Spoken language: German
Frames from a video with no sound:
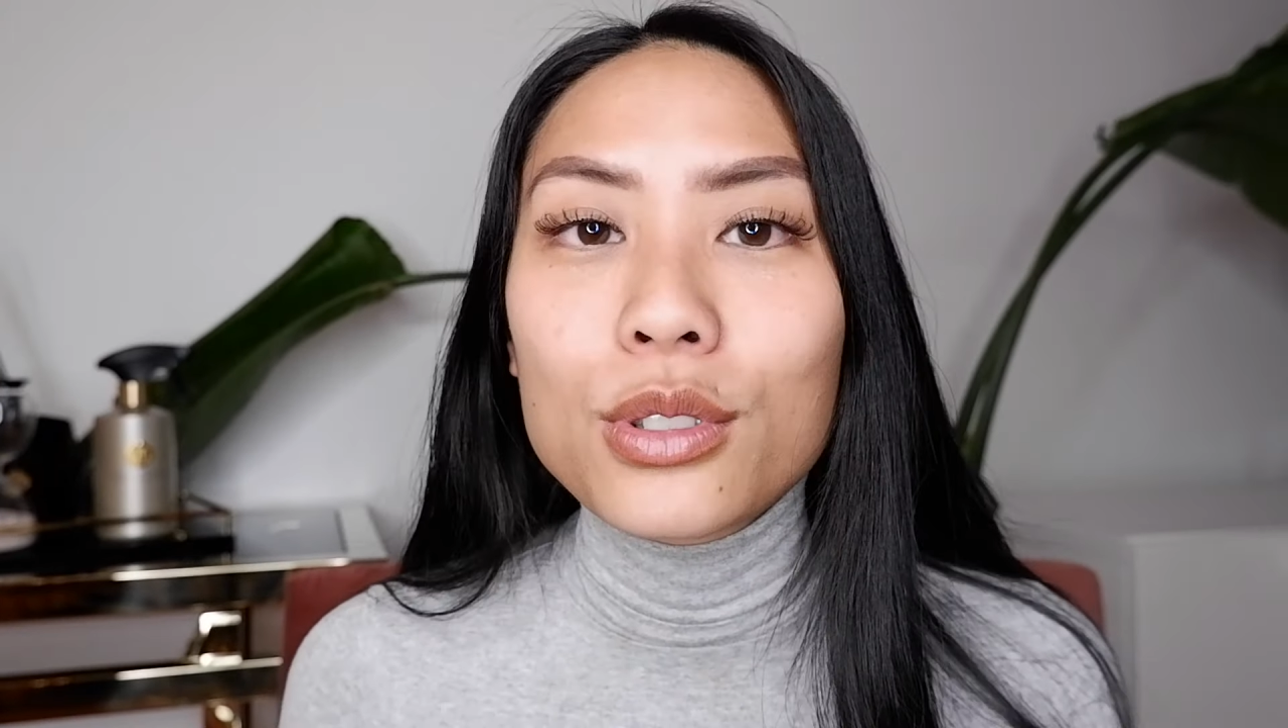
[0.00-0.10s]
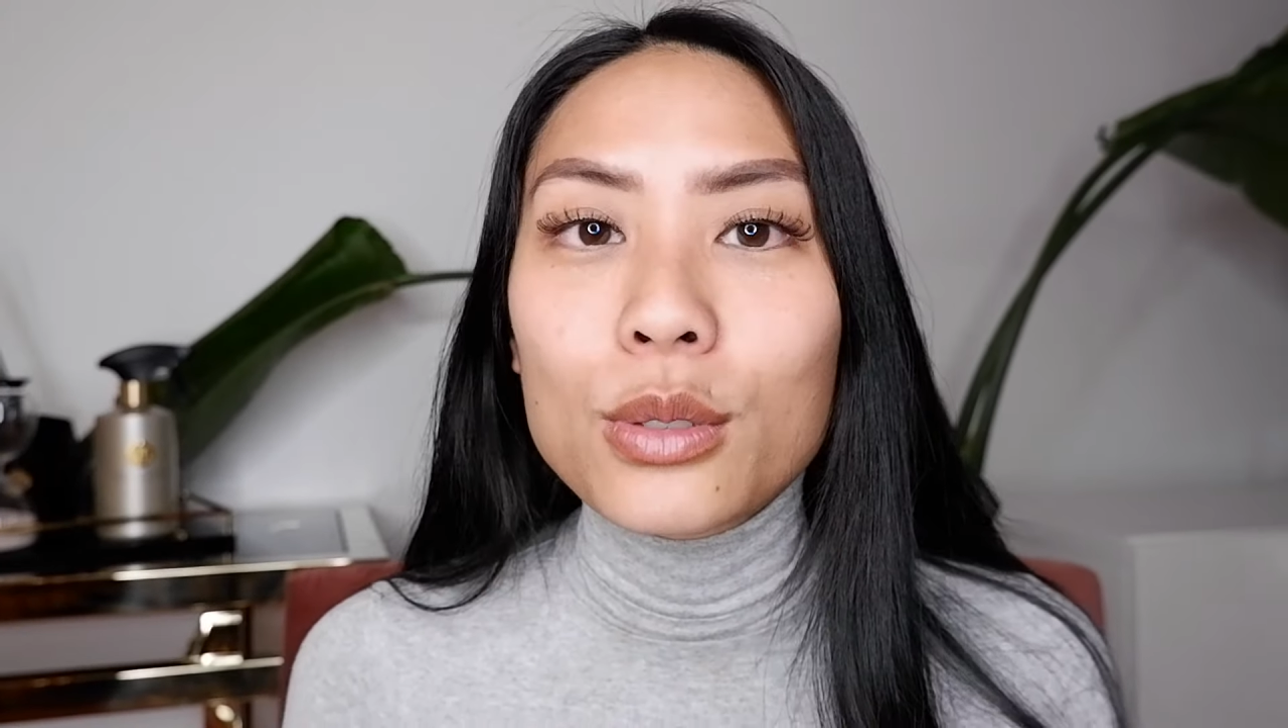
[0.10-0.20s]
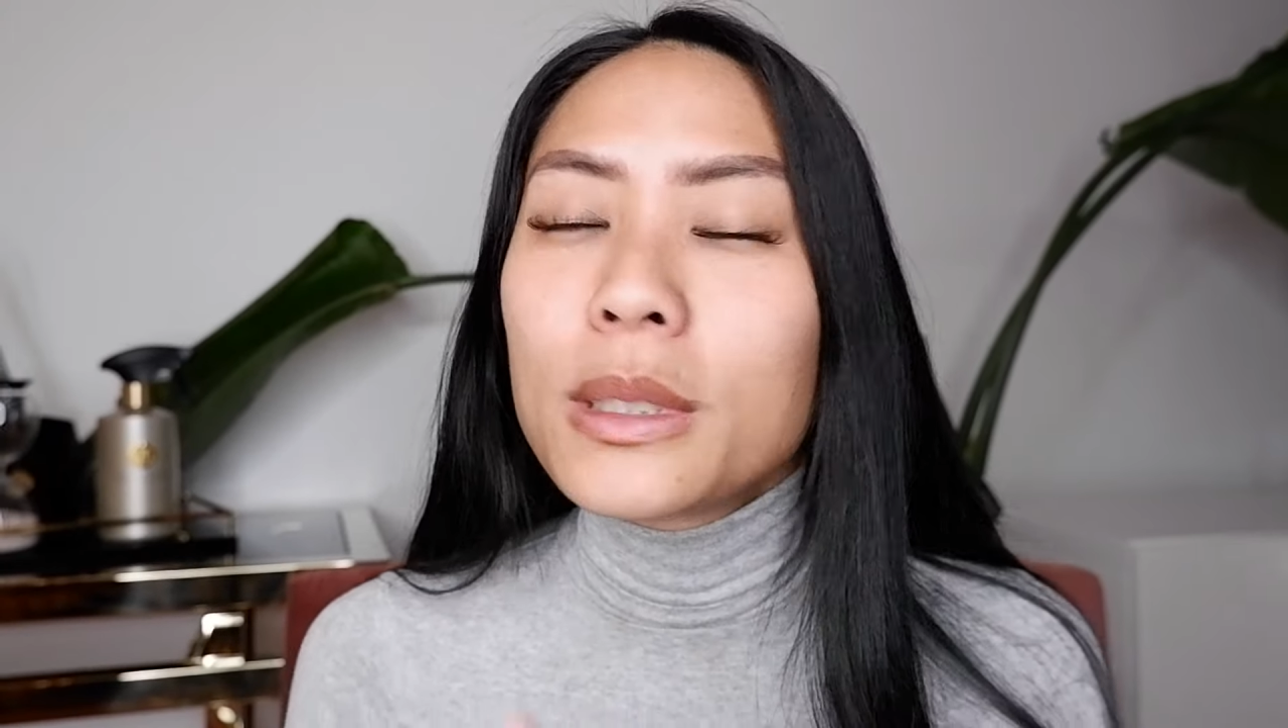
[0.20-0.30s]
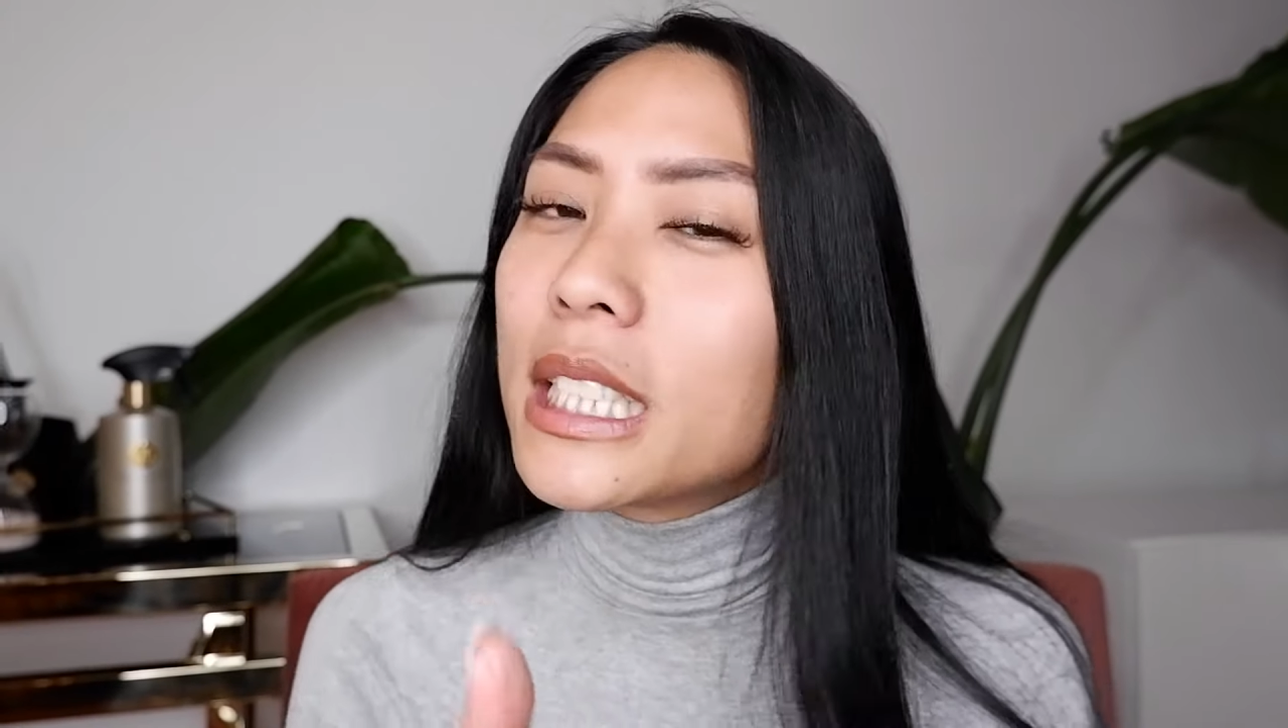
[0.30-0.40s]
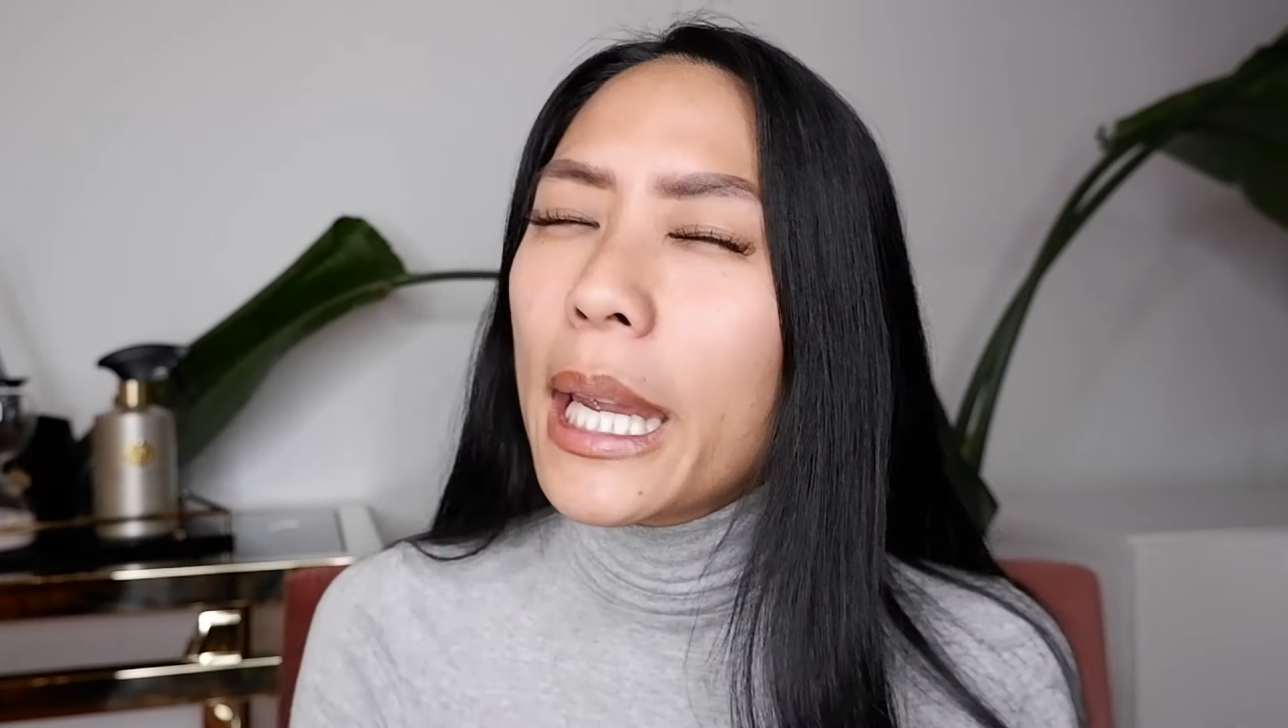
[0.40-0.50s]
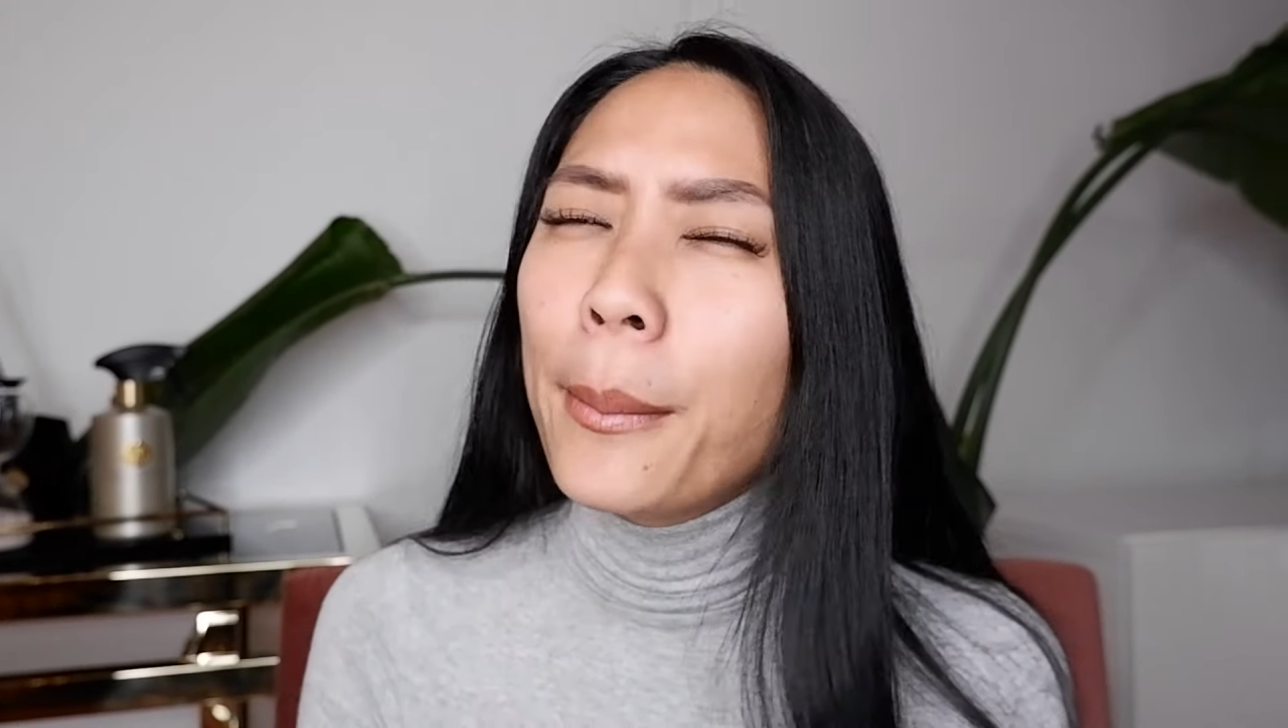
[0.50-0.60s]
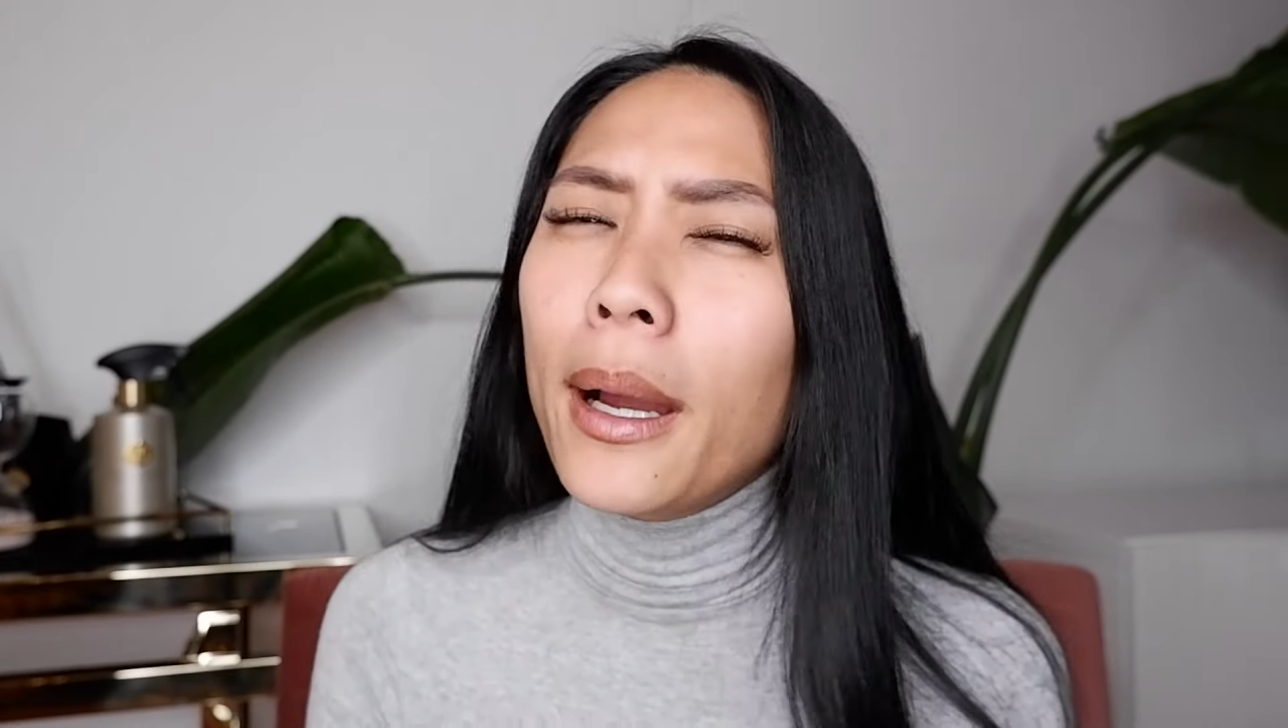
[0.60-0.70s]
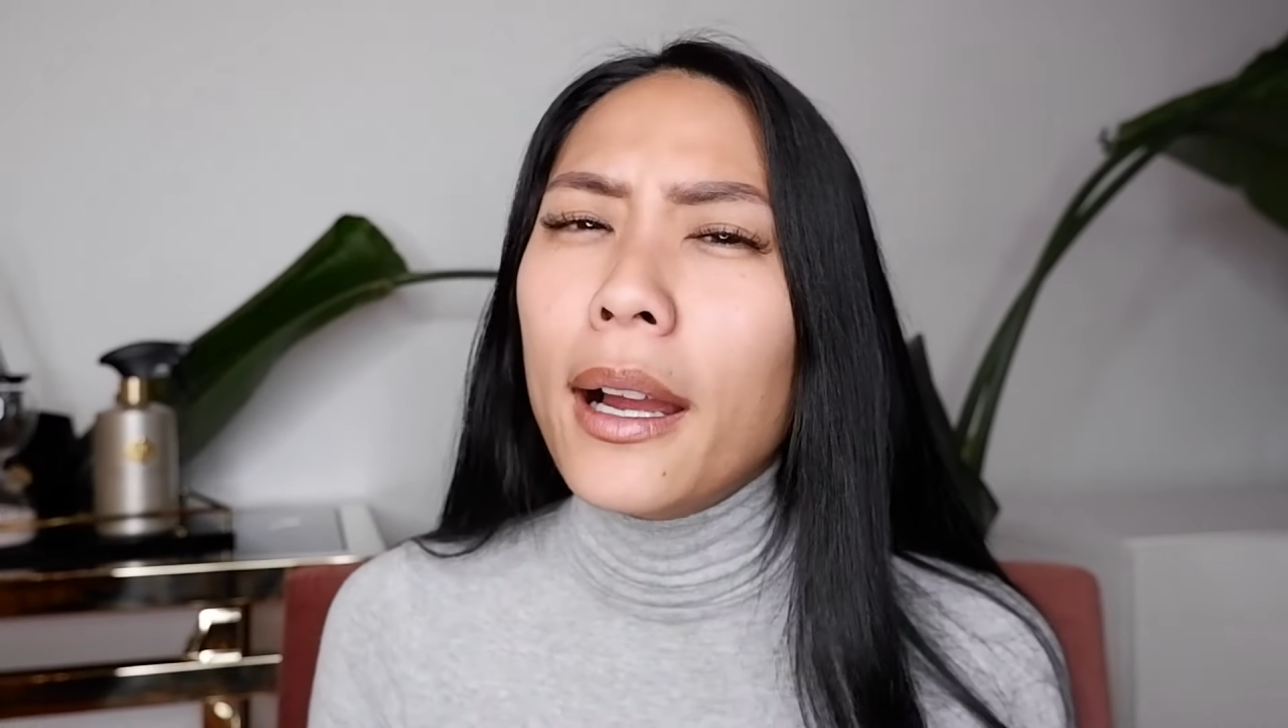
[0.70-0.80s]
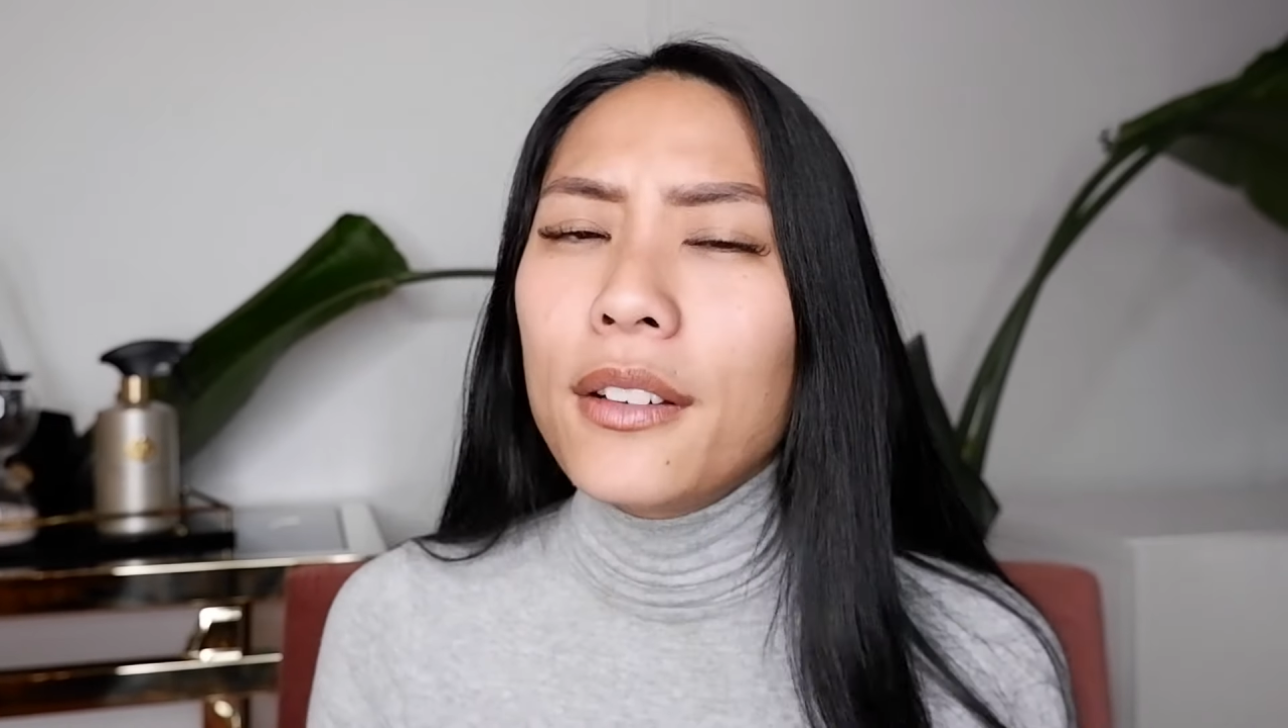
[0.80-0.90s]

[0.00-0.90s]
zum Thema